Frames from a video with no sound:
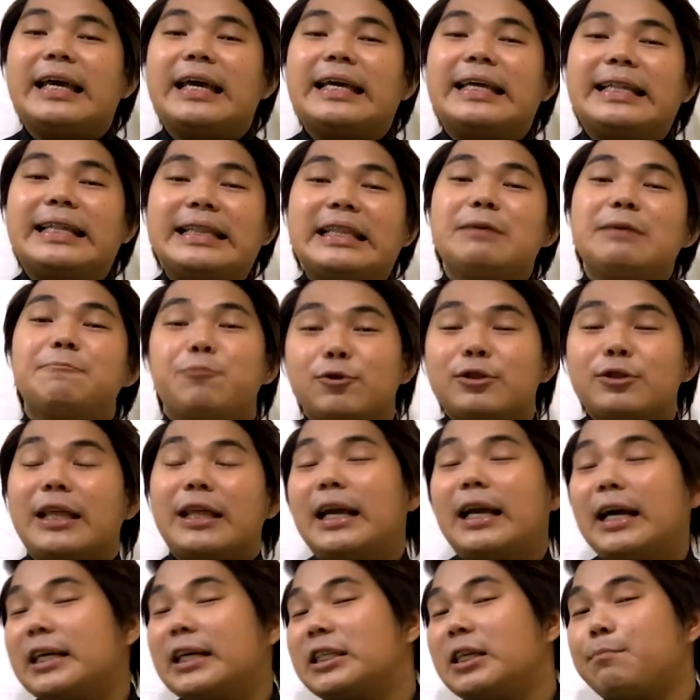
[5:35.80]
hindi po
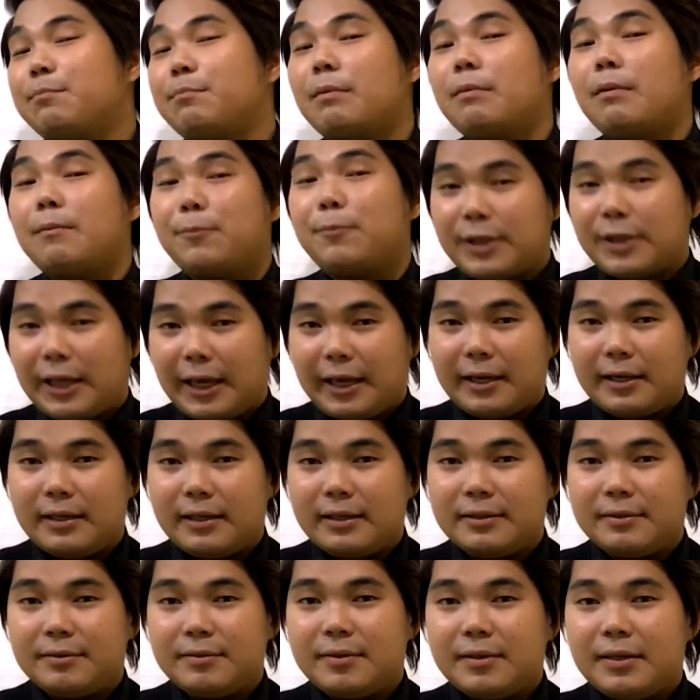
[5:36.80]
talaga siya pamaputi.
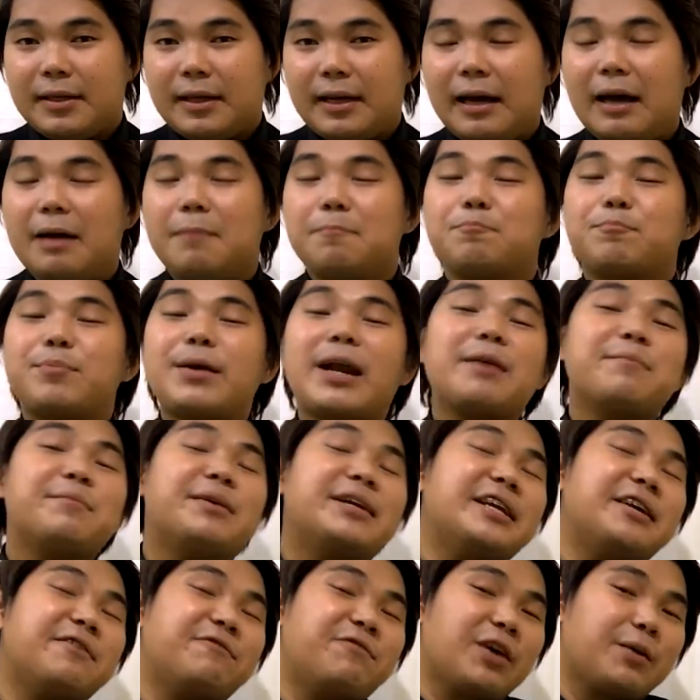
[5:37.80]
Ang
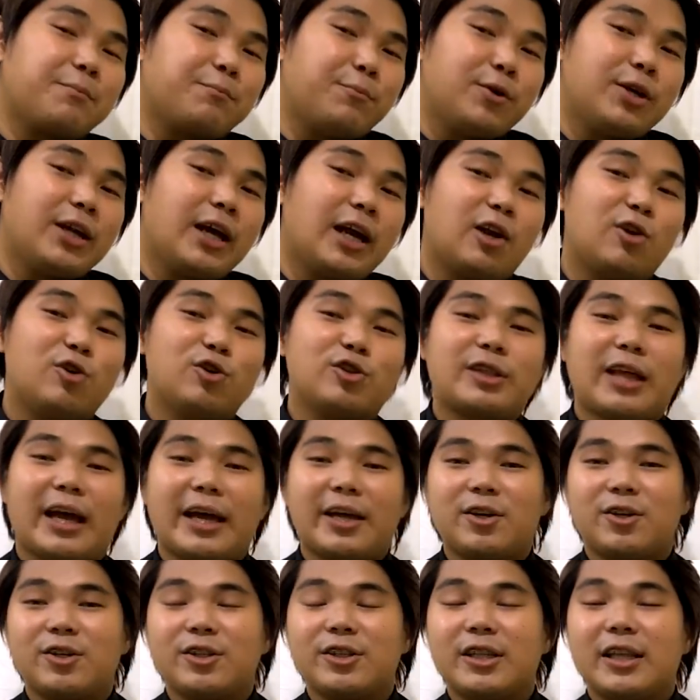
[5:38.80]
primary effect po ng
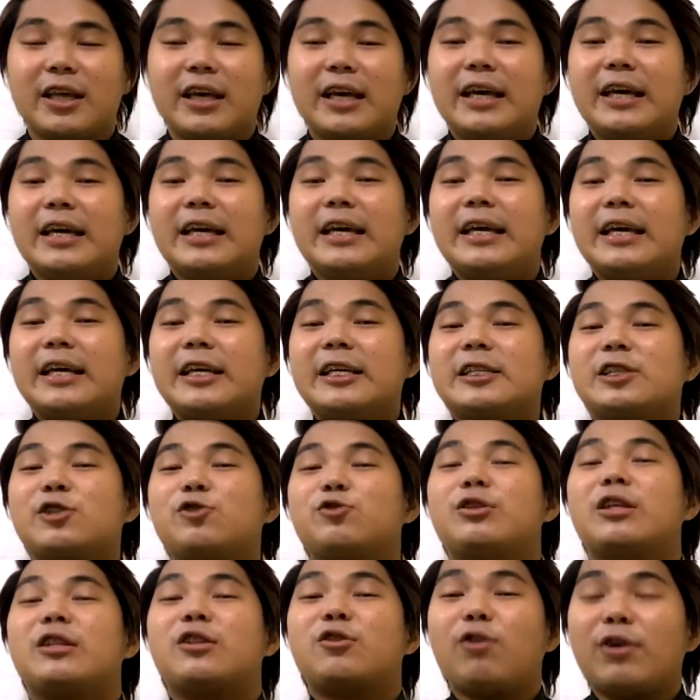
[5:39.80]
glutathione is to
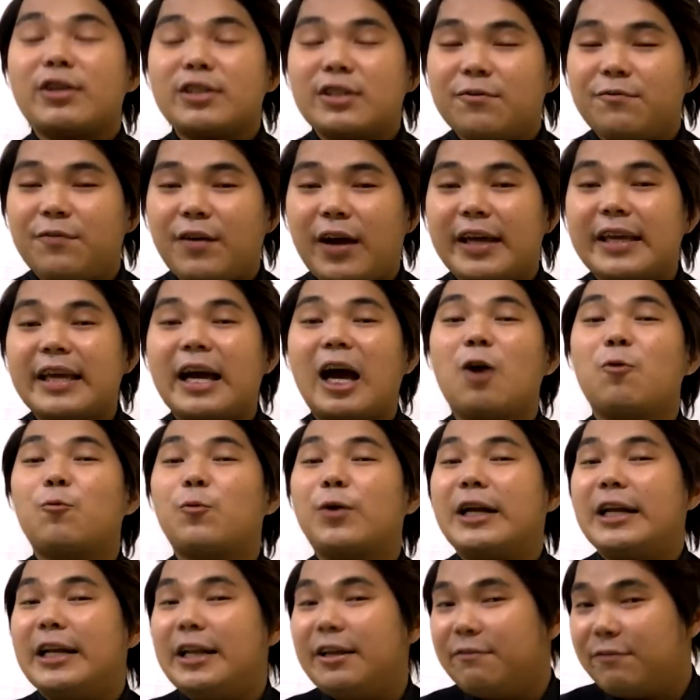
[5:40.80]
detoxify
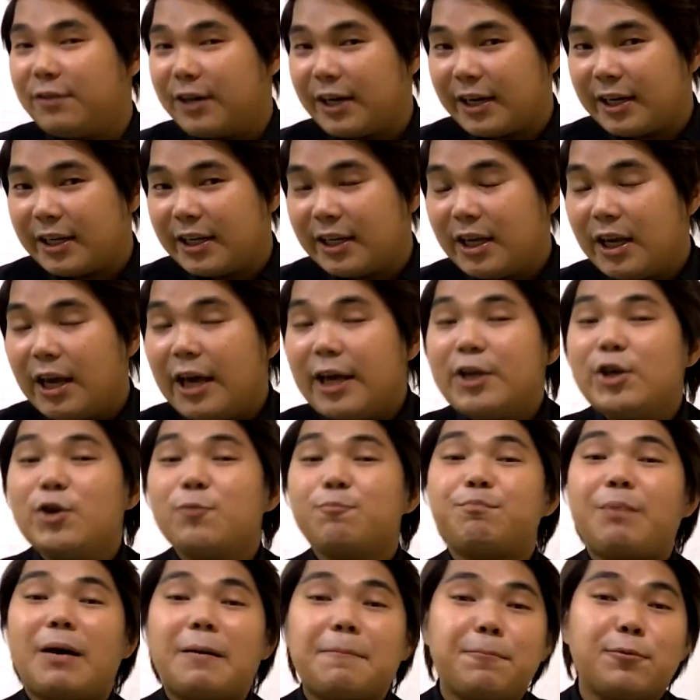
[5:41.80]
our liver.
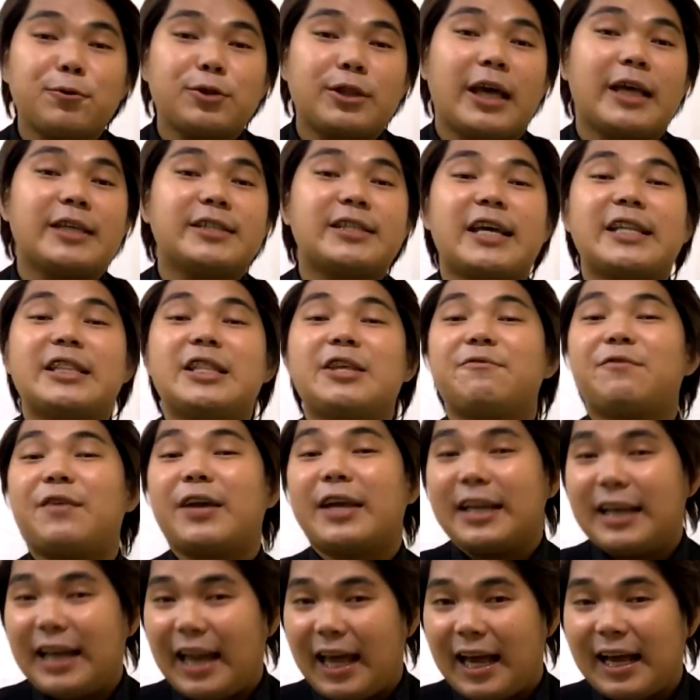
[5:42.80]
Yung pagputi, side
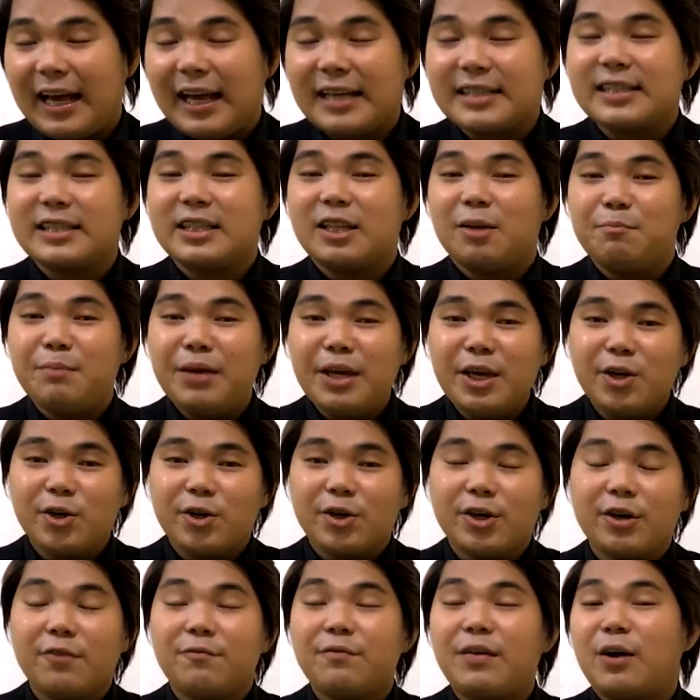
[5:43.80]
effect lang. Kasi the
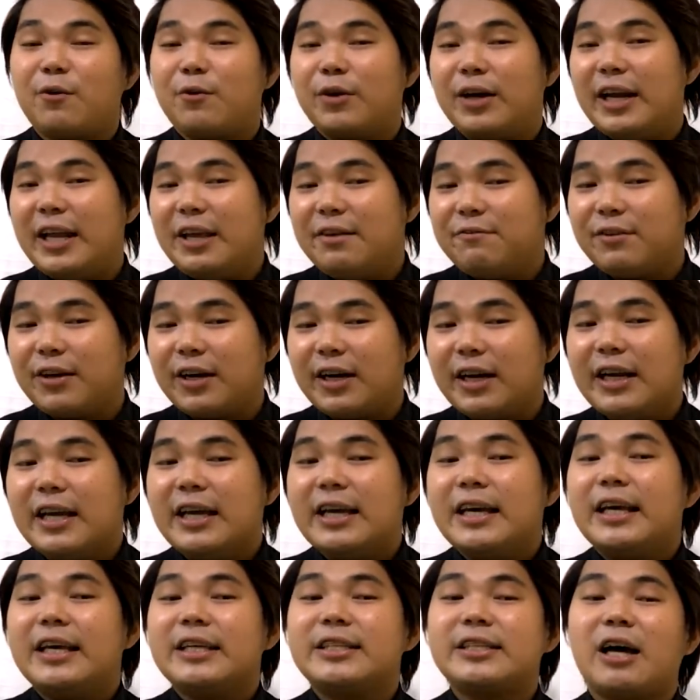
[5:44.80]
mirror of our liver
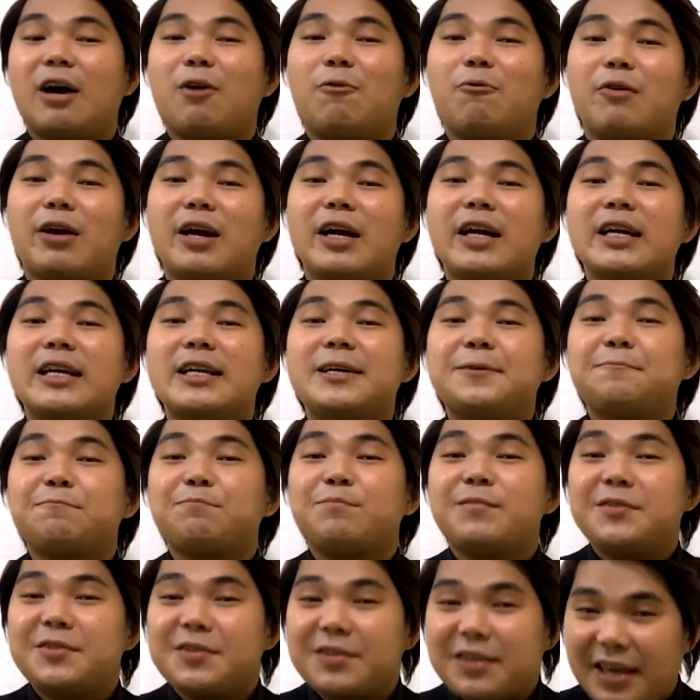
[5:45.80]
is our
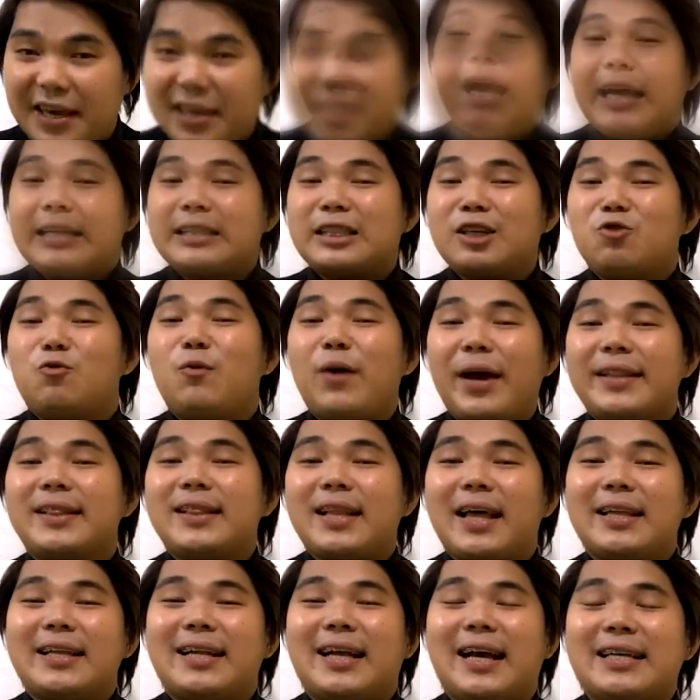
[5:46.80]
skin. At ang white
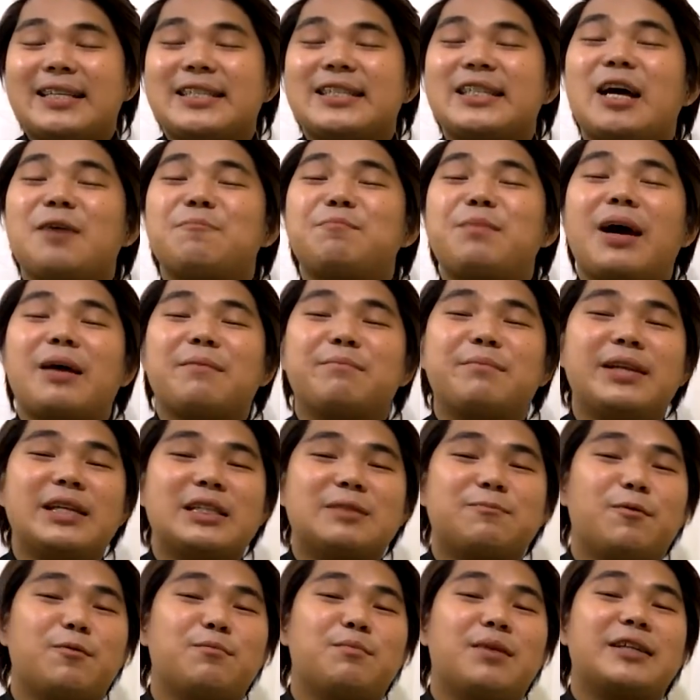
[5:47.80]
light guys,
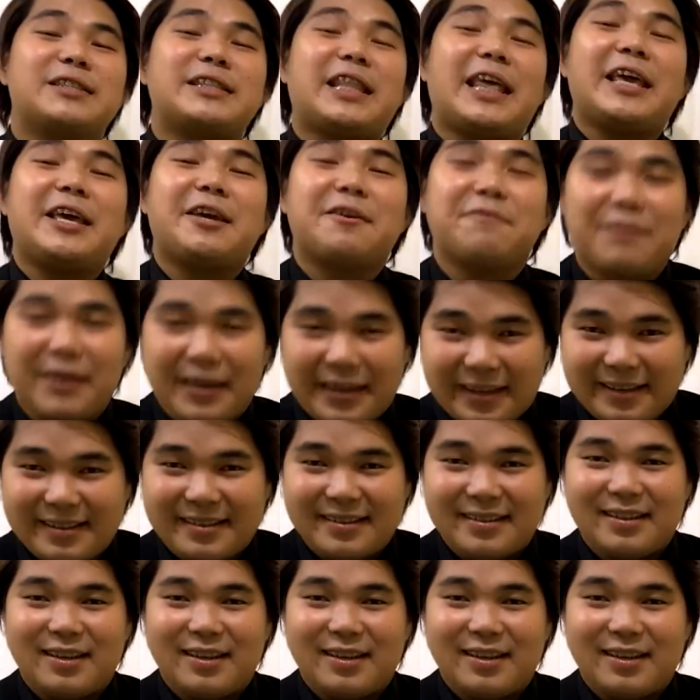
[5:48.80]
napakabilis po mag-take effect.